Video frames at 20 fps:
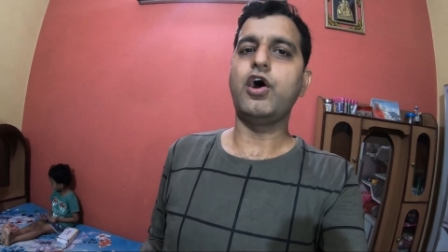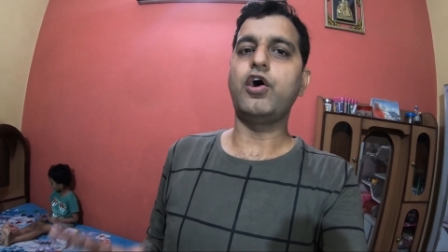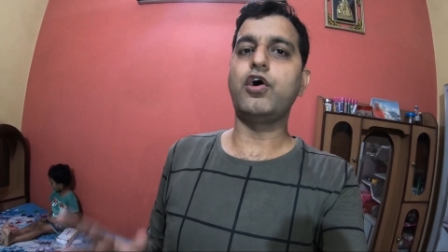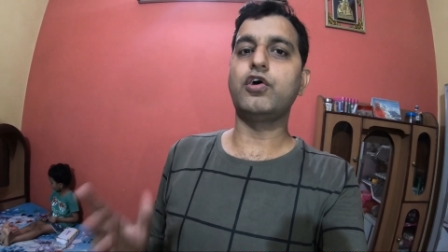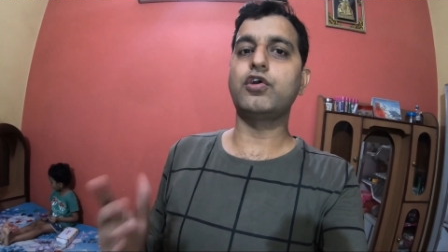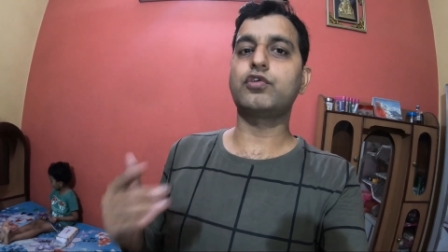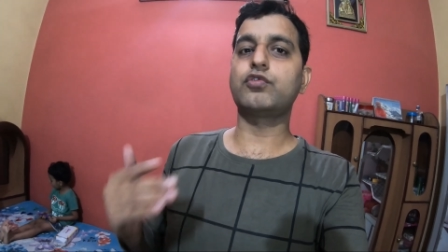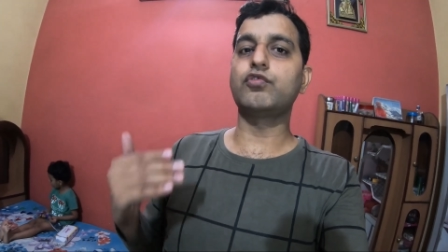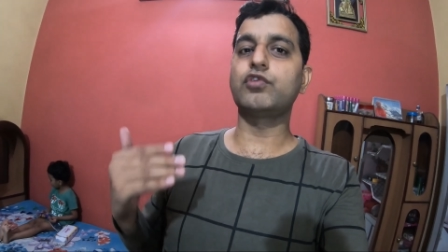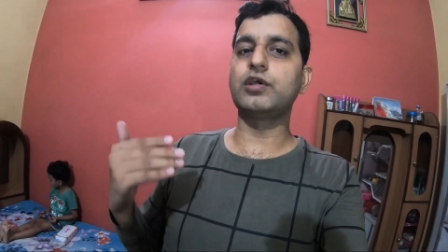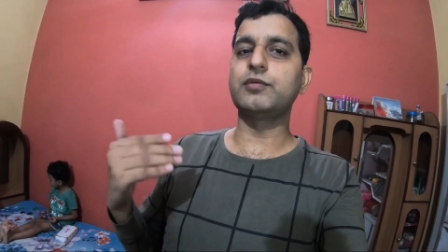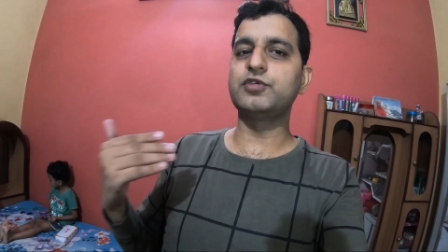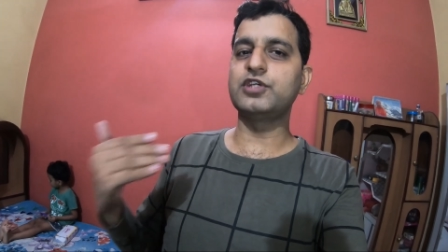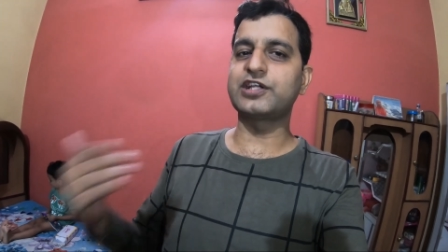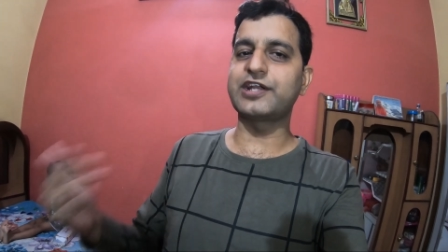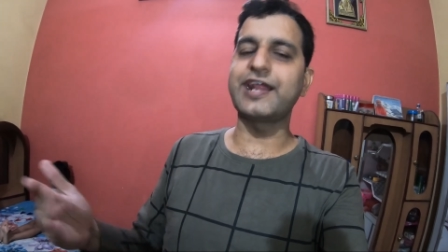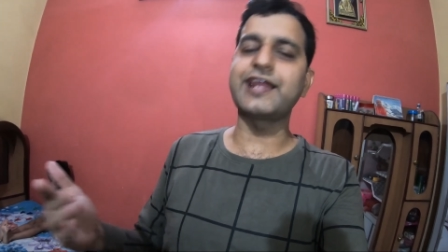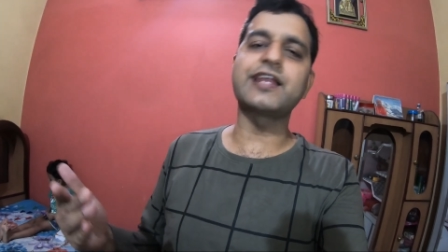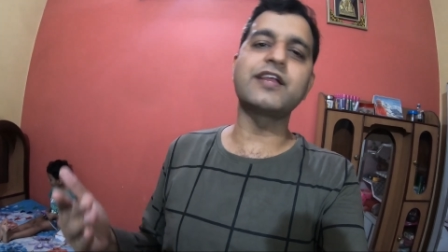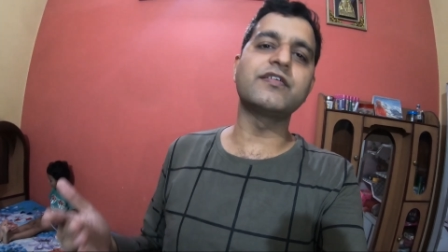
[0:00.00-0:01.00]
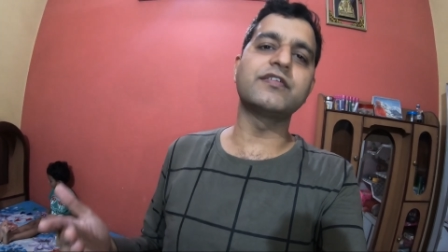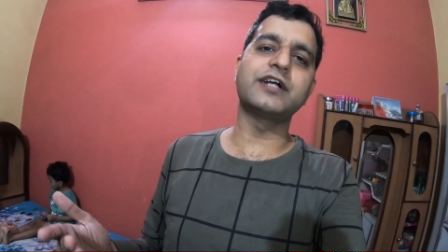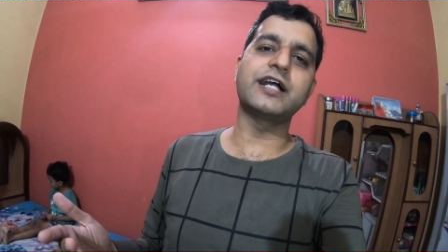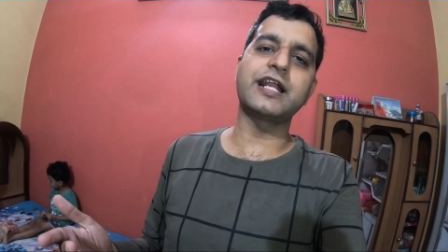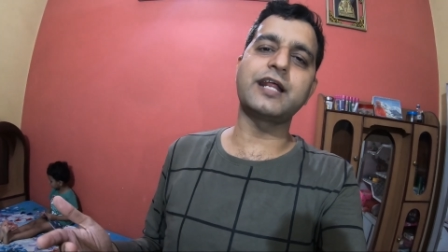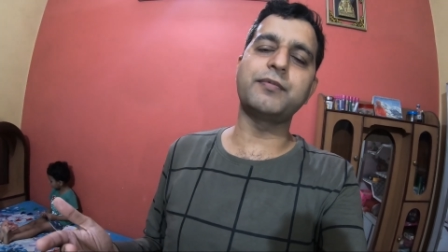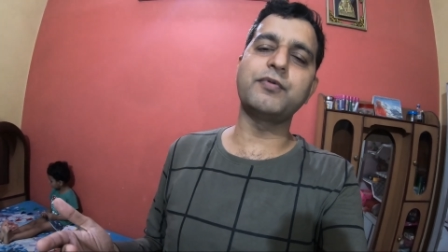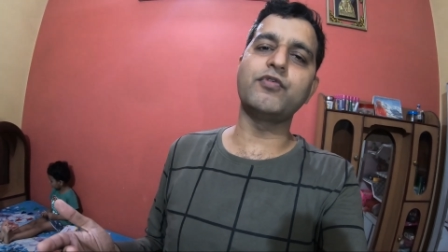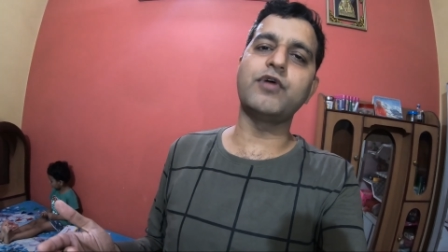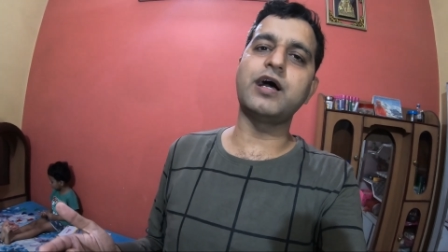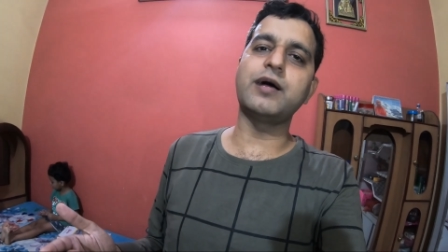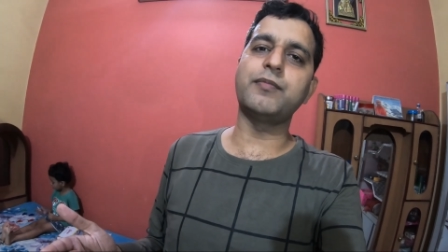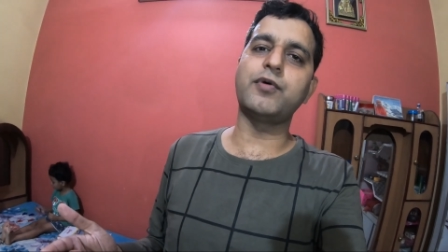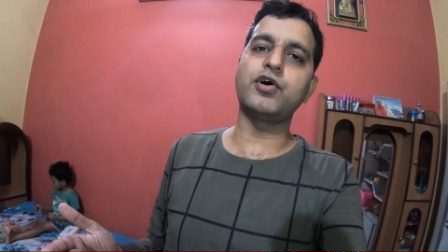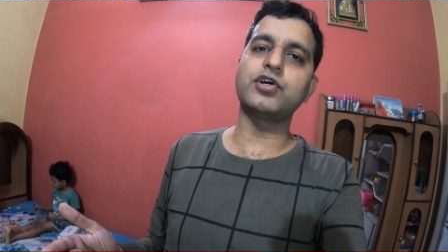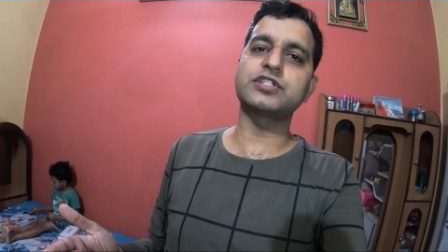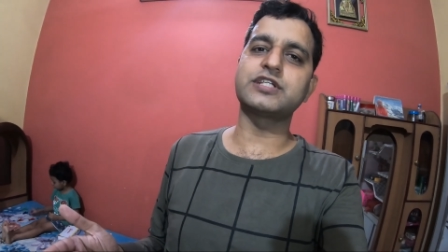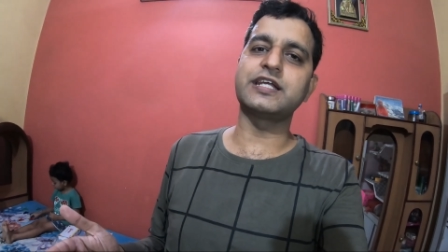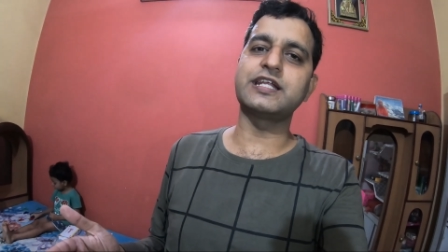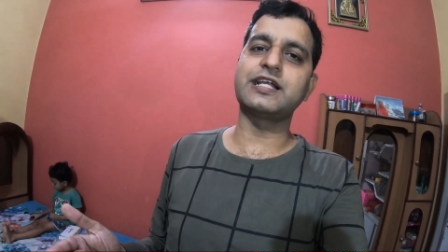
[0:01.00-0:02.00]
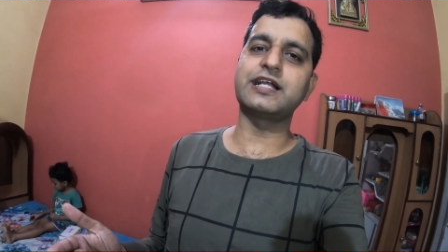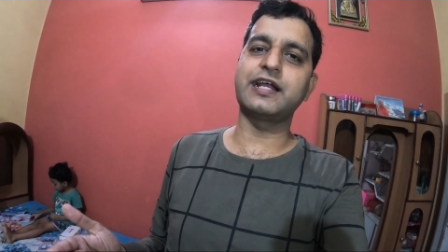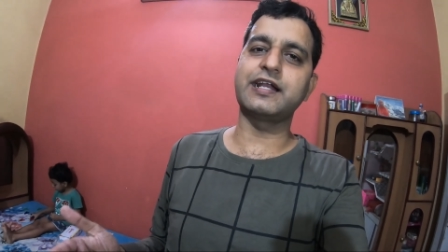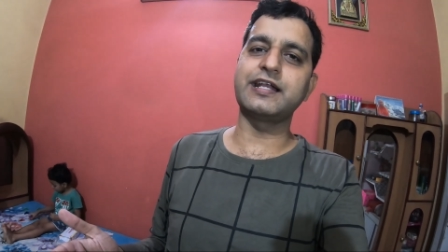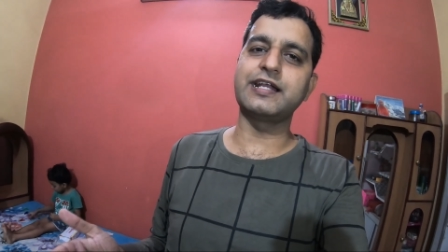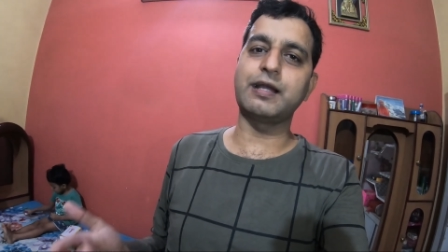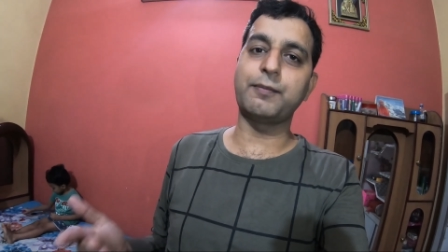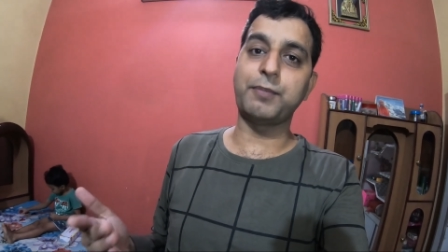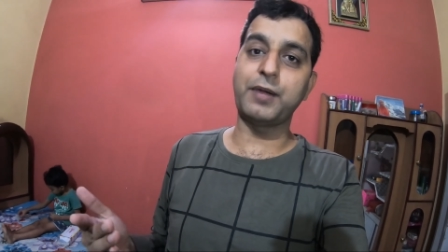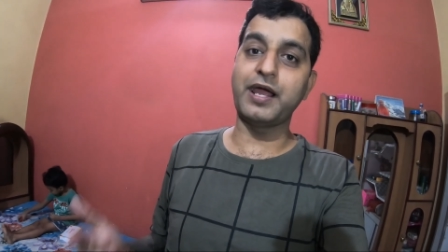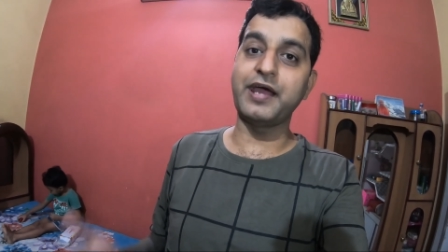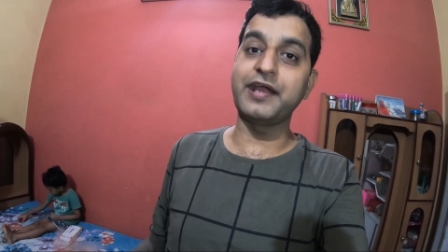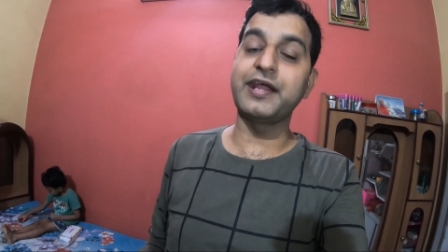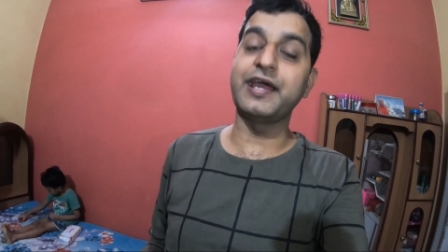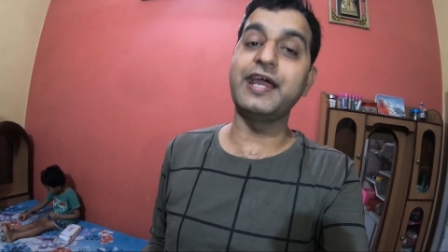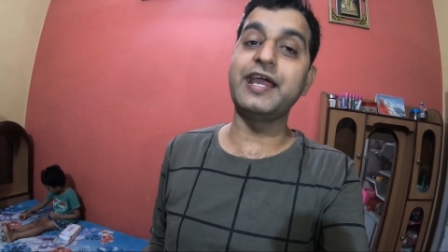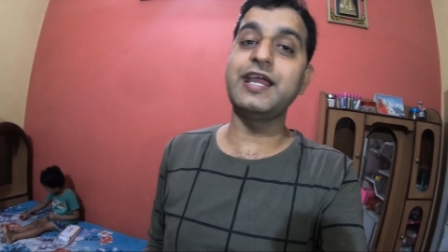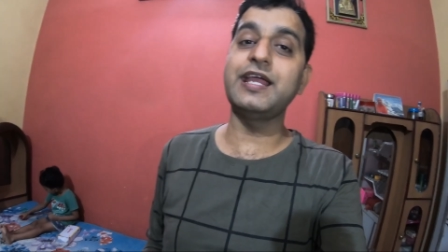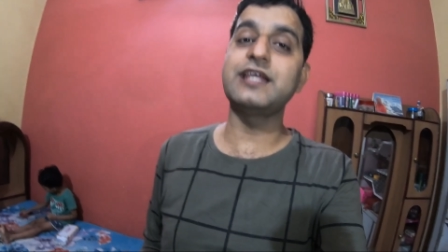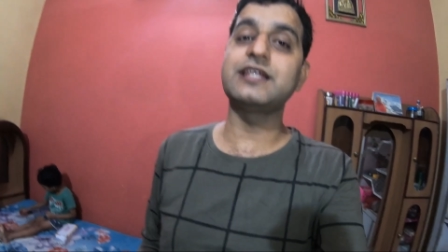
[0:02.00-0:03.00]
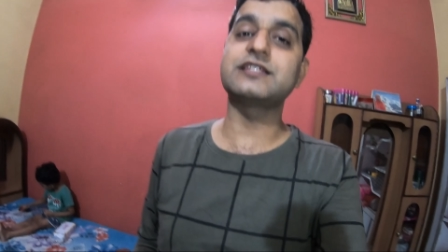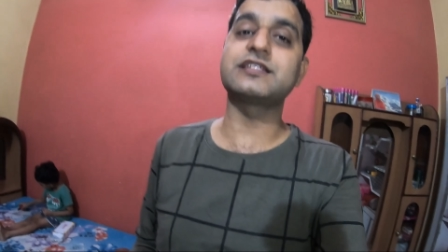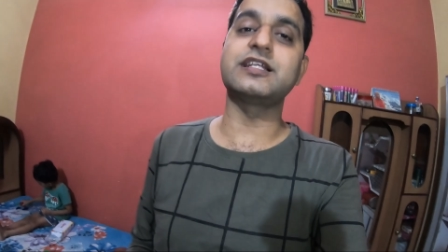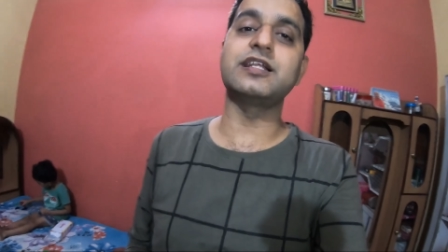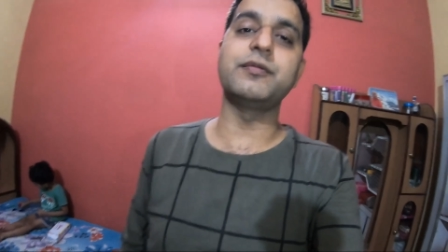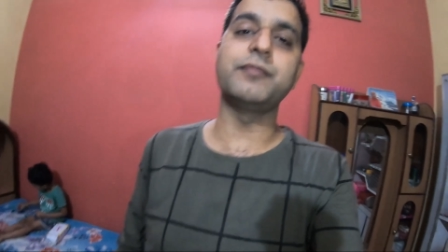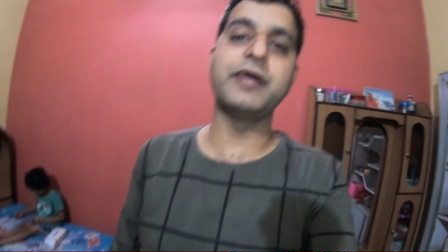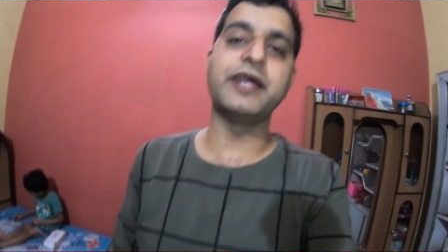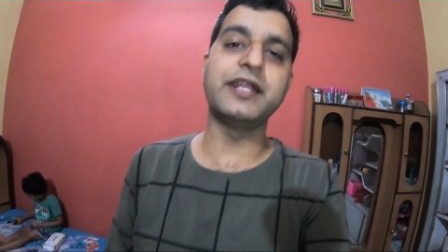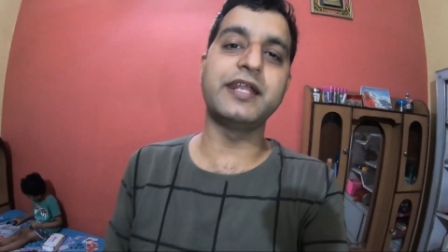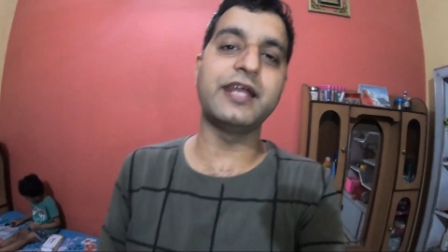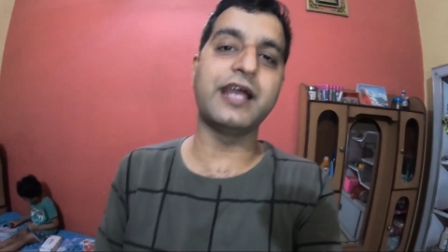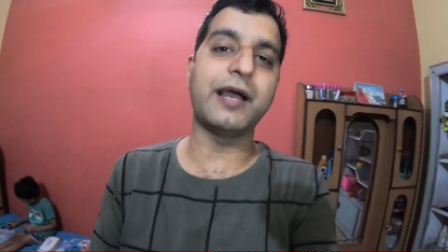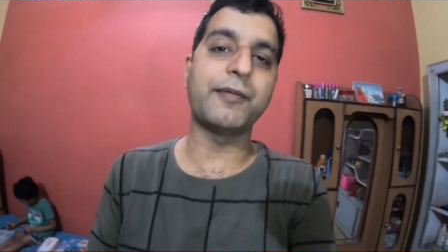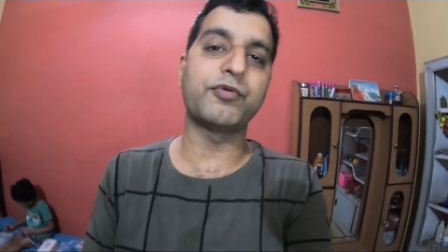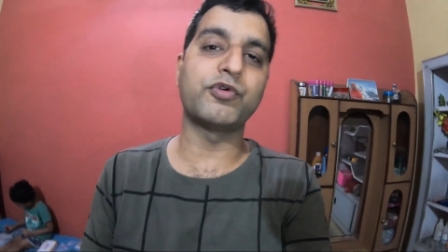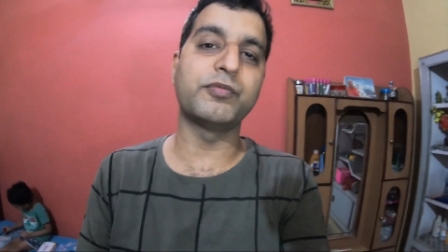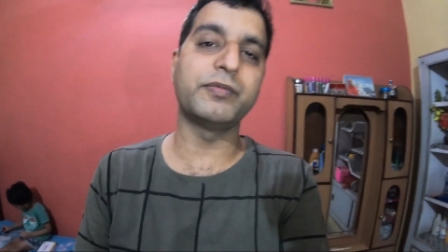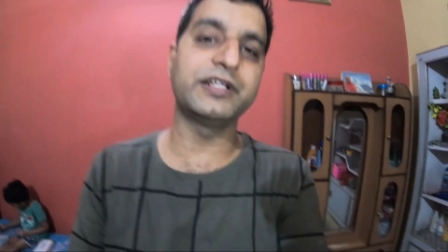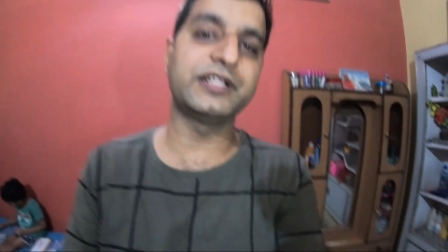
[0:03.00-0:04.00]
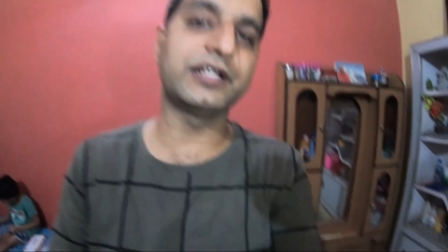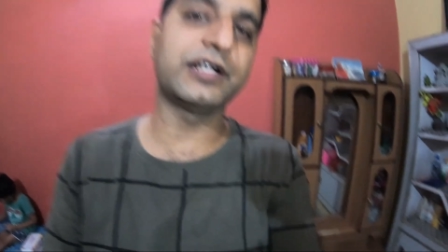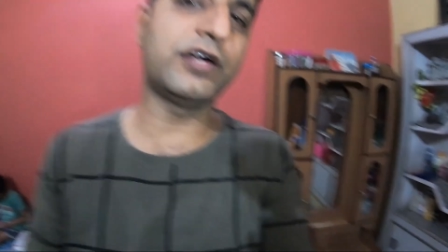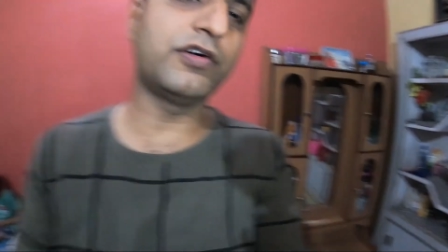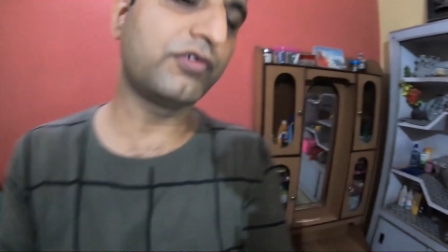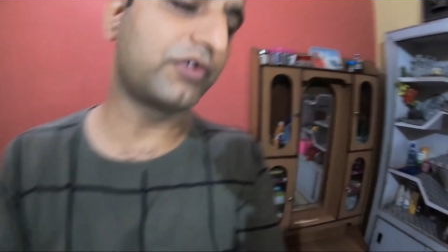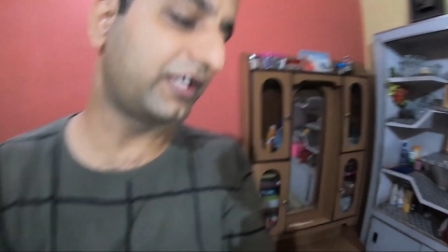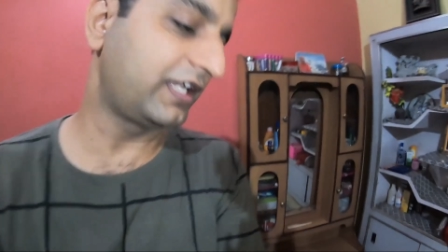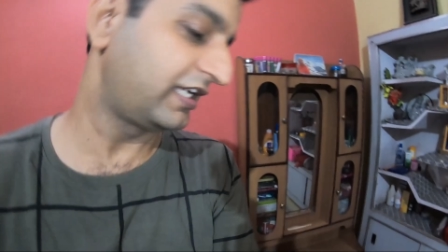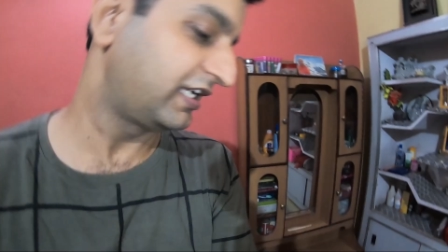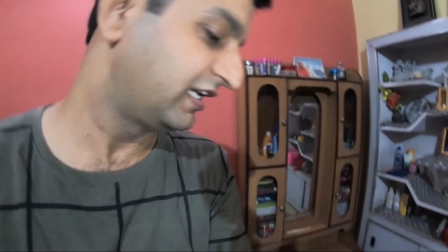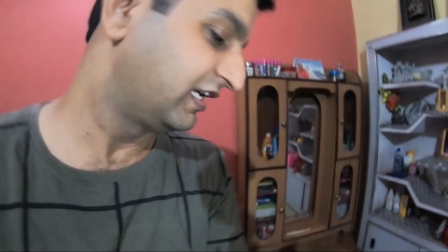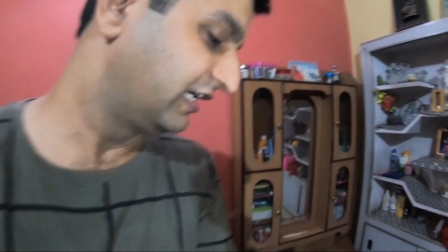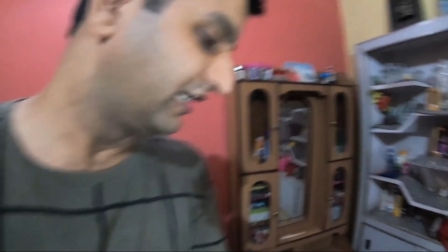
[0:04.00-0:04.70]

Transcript: और क्योंकि मुझे ट्रैकिंग वगैरह भी वहाँ बहुत सारी करने का प्लान है इसलिए मैंने आपको मैं दिखाऊँ कि